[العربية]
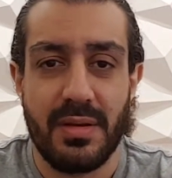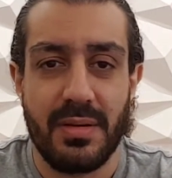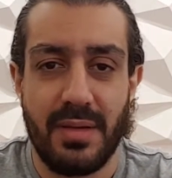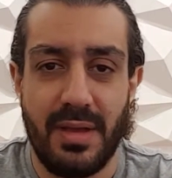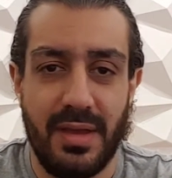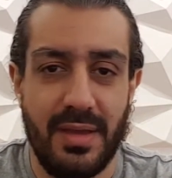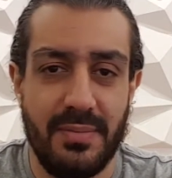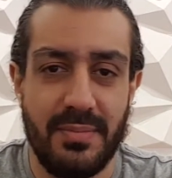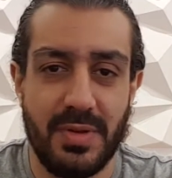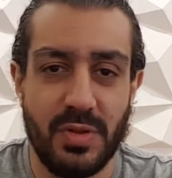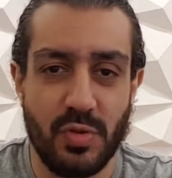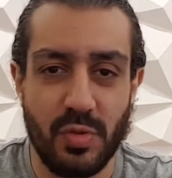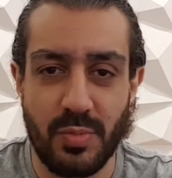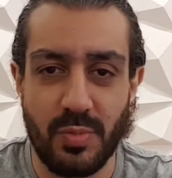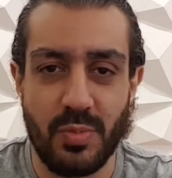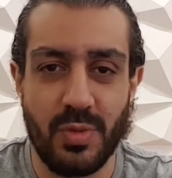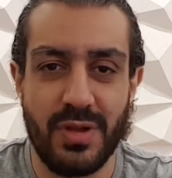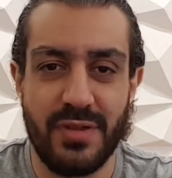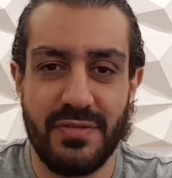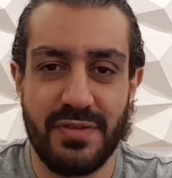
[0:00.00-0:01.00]
آه،
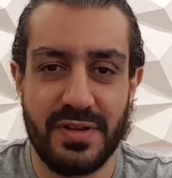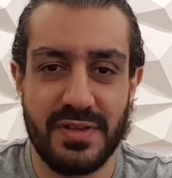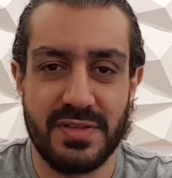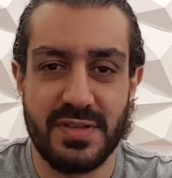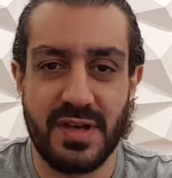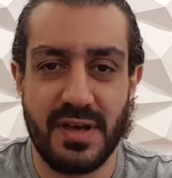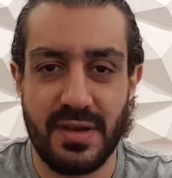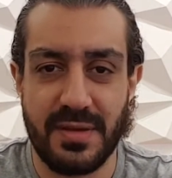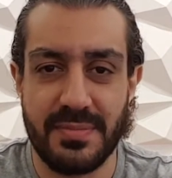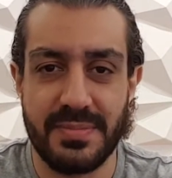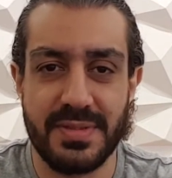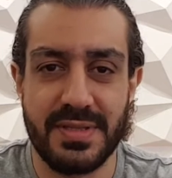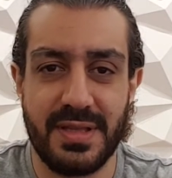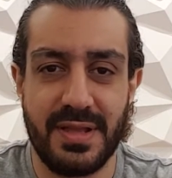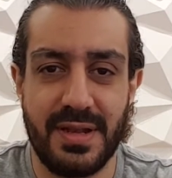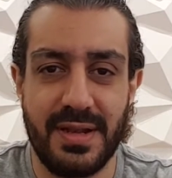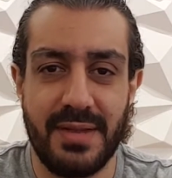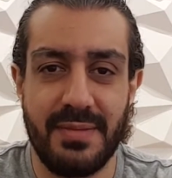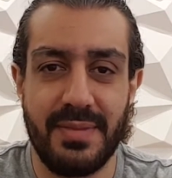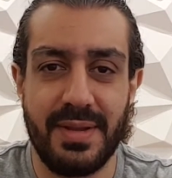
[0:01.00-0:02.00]
منهم ويلفريد ذهب
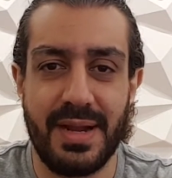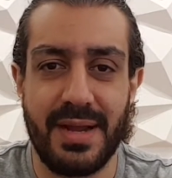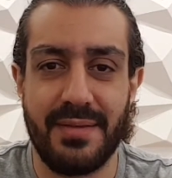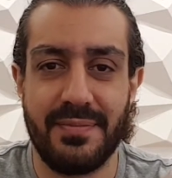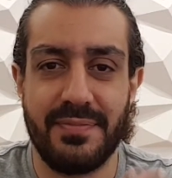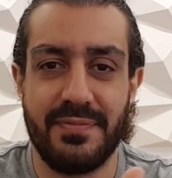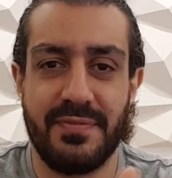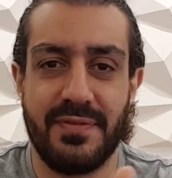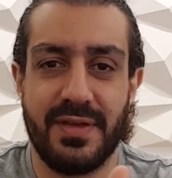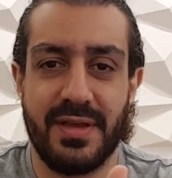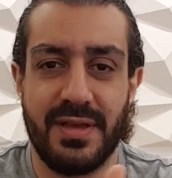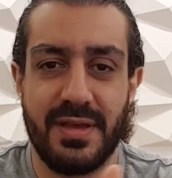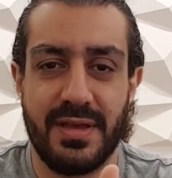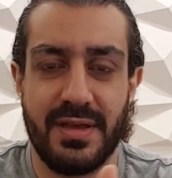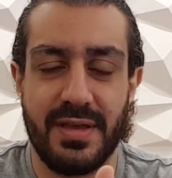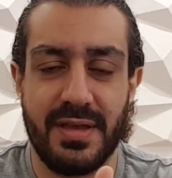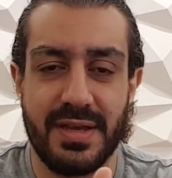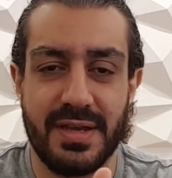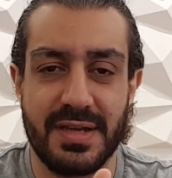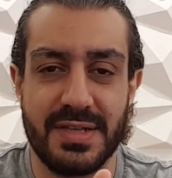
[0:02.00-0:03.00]
اللي بيلعب
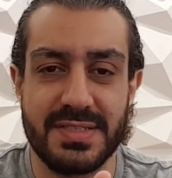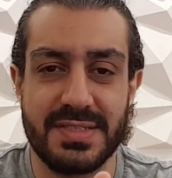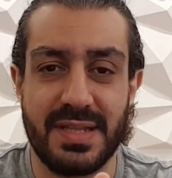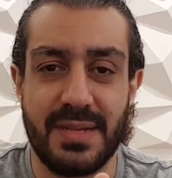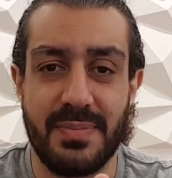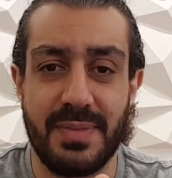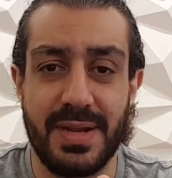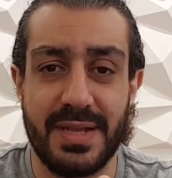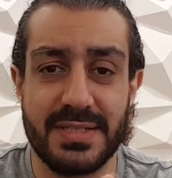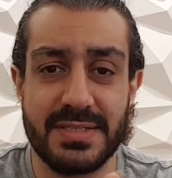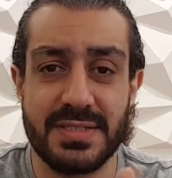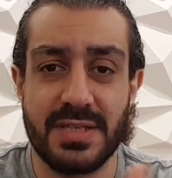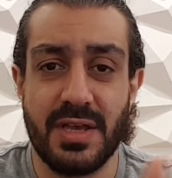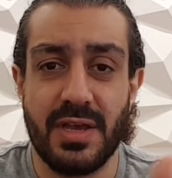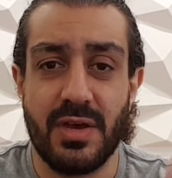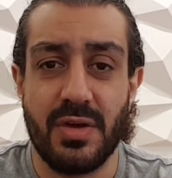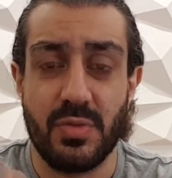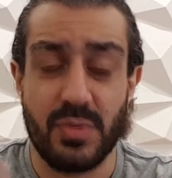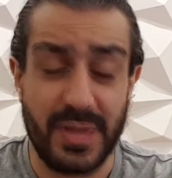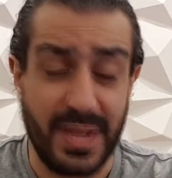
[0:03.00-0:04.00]
في كريستال بالاس
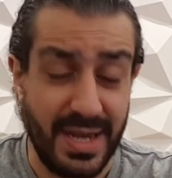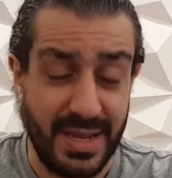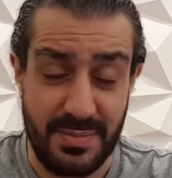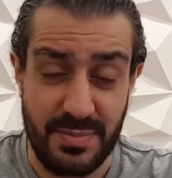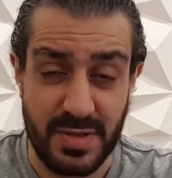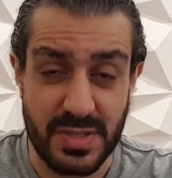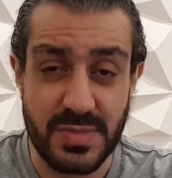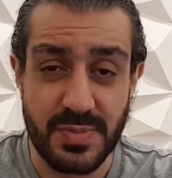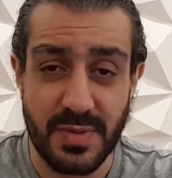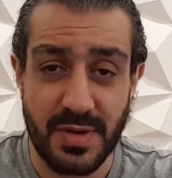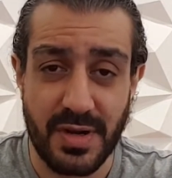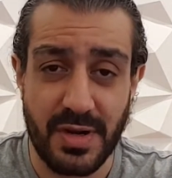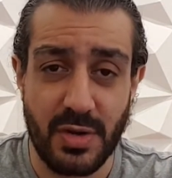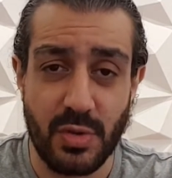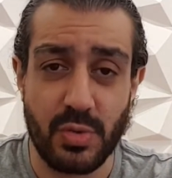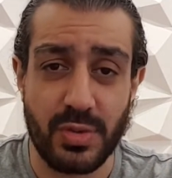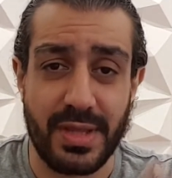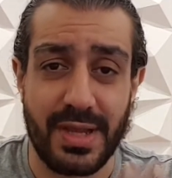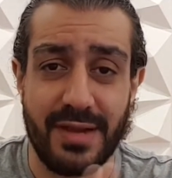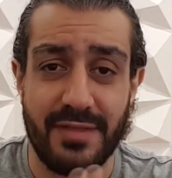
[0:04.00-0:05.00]
وده لاعب اسمر
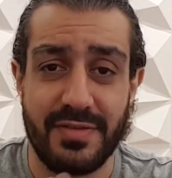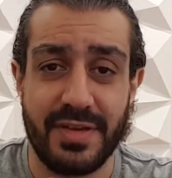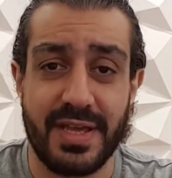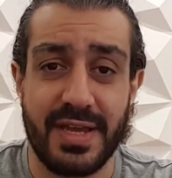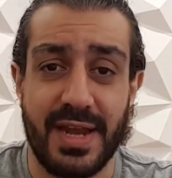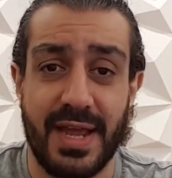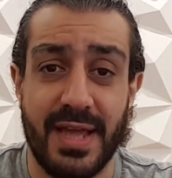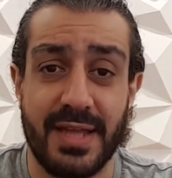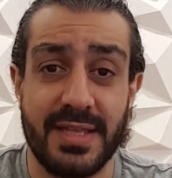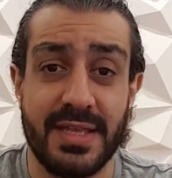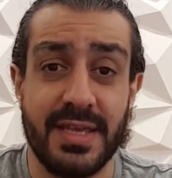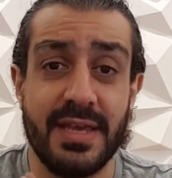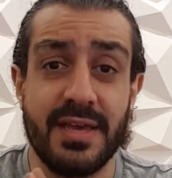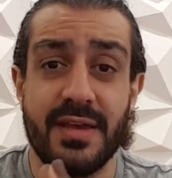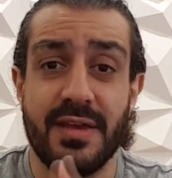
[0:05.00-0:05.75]
اللون على فكره يعني